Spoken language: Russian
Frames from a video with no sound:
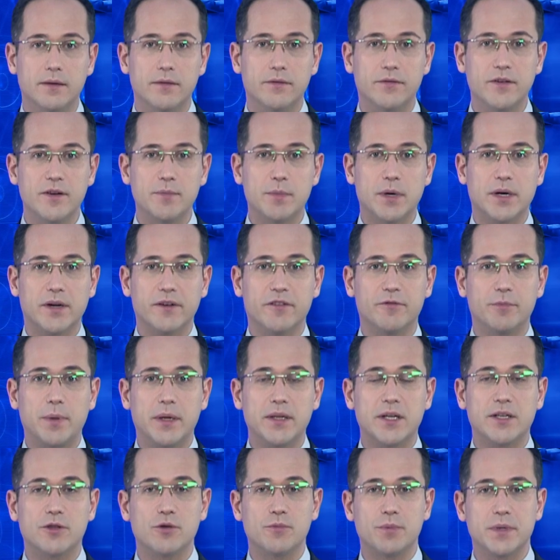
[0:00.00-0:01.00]
Выборы в
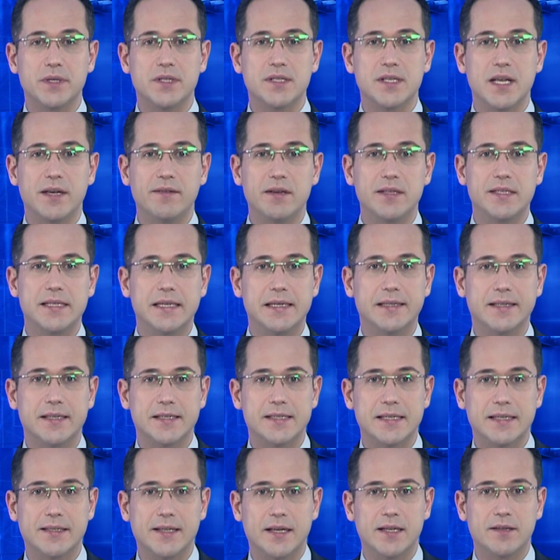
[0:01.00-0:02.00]
Палату представителей
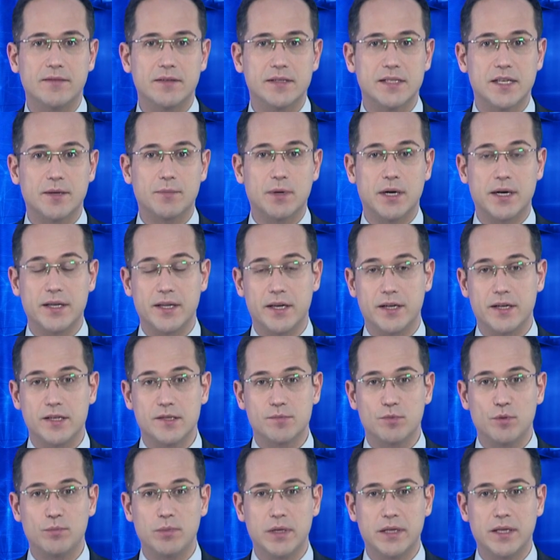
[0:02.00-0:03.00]
Национального собрания
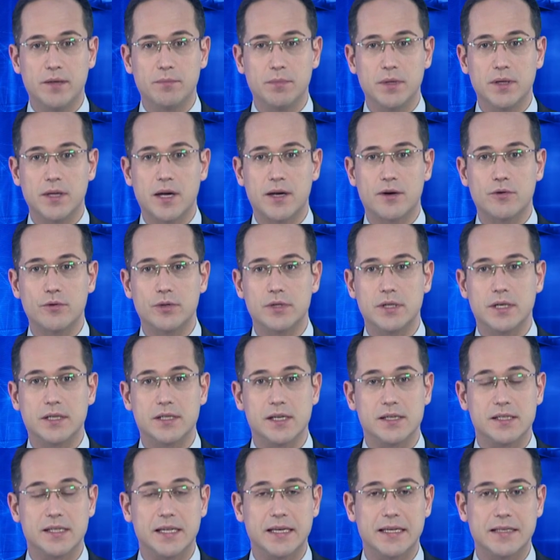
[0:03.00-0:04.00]
Республики Беларусь
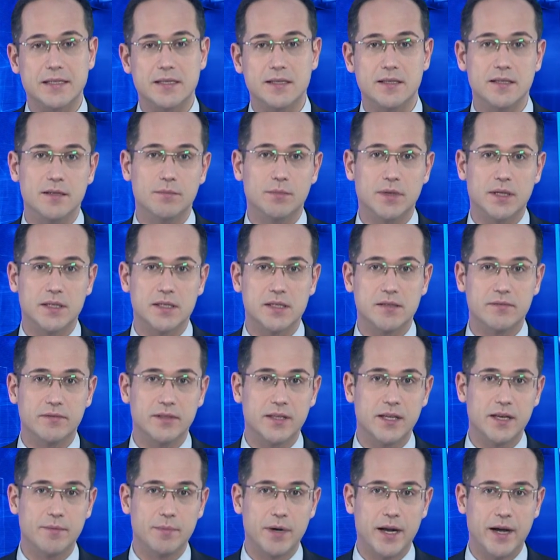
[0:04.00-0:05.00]
состоятся
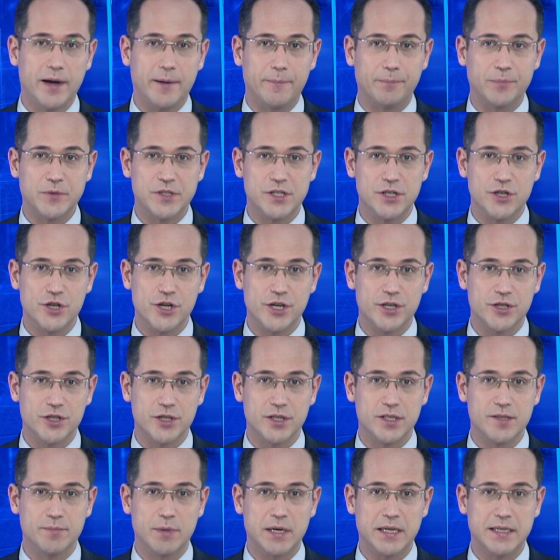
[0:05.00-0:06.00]
17 ноября.
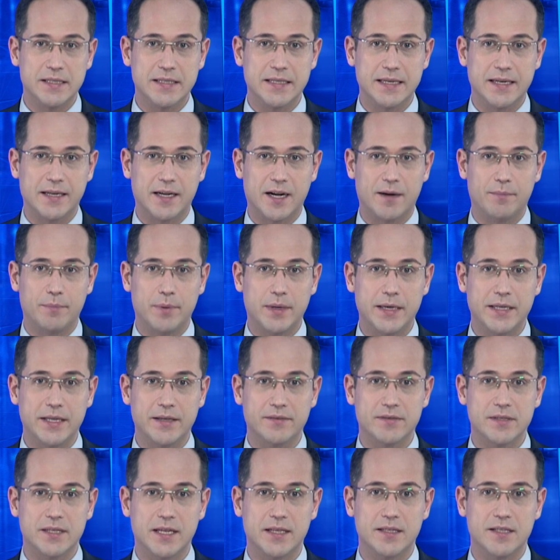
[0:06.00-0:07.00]
Сейчас же избирательная
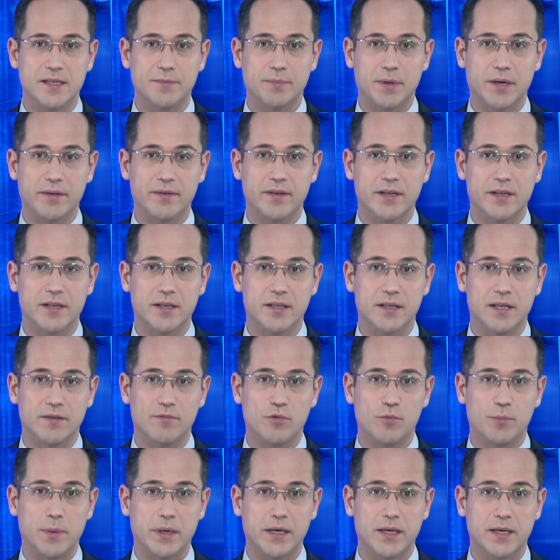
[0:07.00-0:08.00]
кампания в стадии проверки
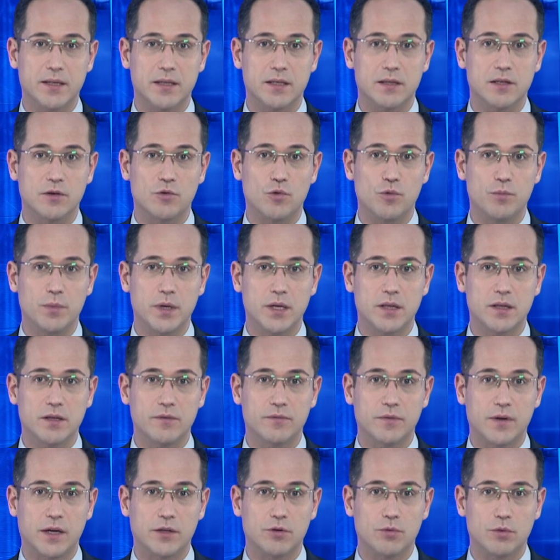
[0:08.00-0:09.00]
того пакета
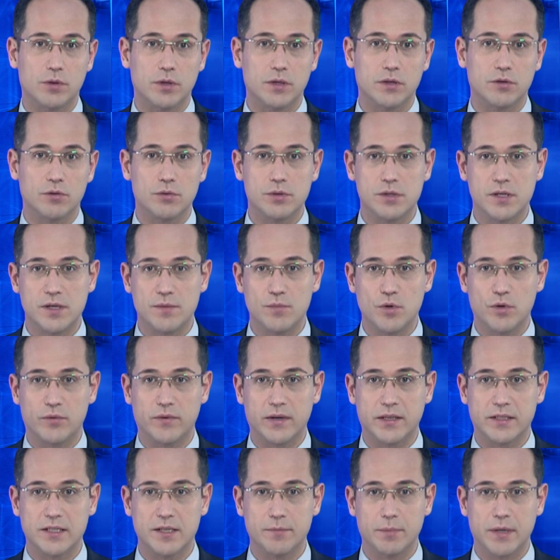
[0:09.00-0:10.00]
документов, которые до
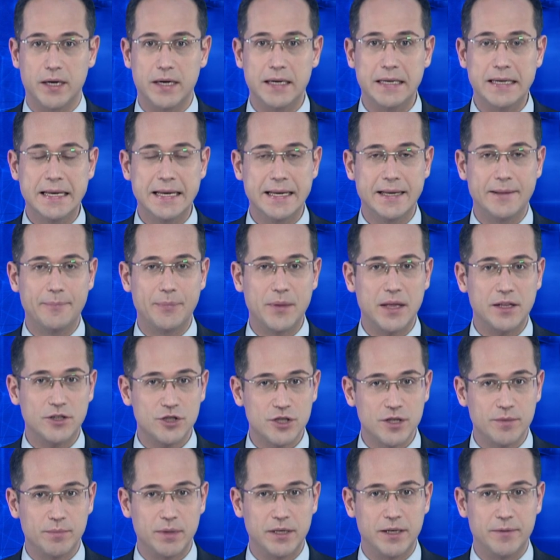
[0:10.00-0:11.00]
7 октября
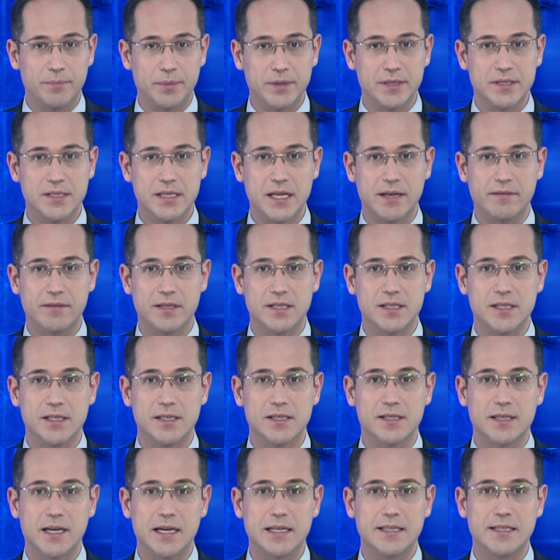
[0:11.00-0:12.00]
должны были представить
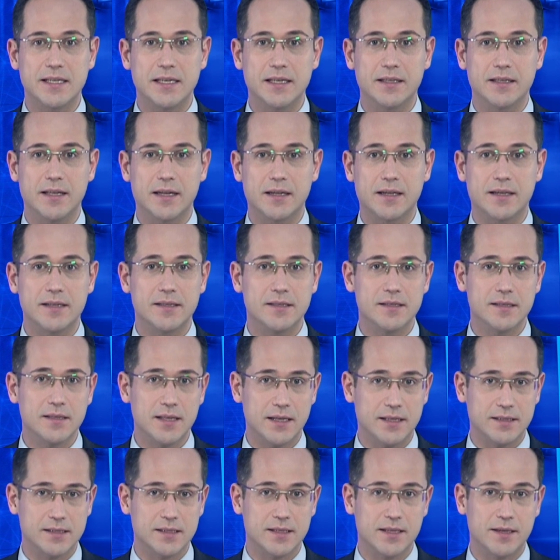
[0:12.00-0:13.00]
соискатели на
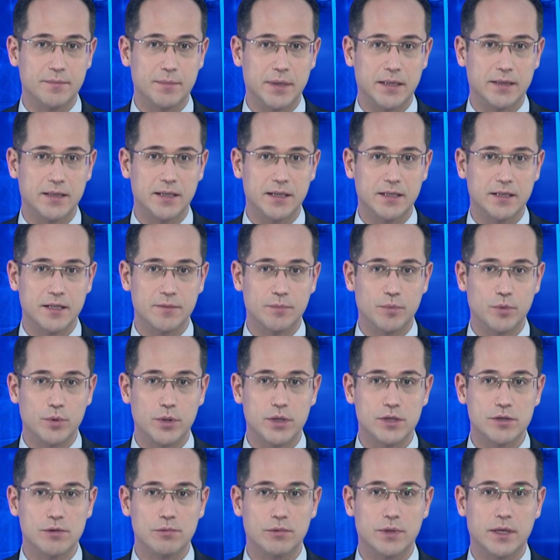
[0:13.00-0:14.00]
кандидатские мандаты
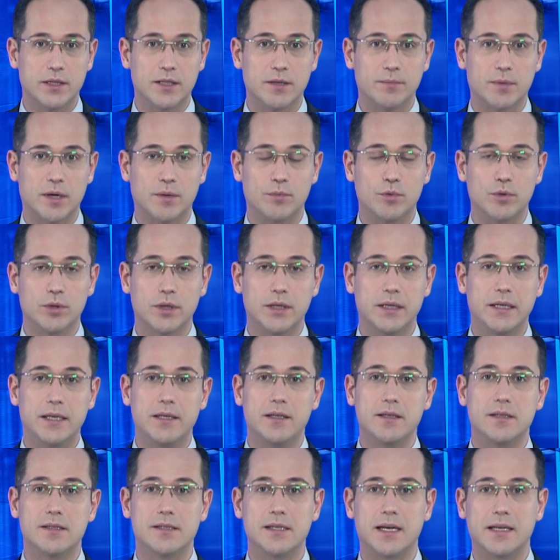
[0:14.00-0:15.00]
по результатам
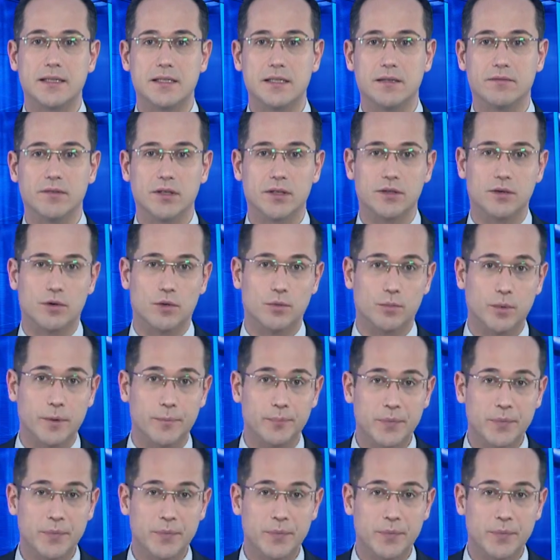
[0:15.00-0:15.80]
работы инициативных групп.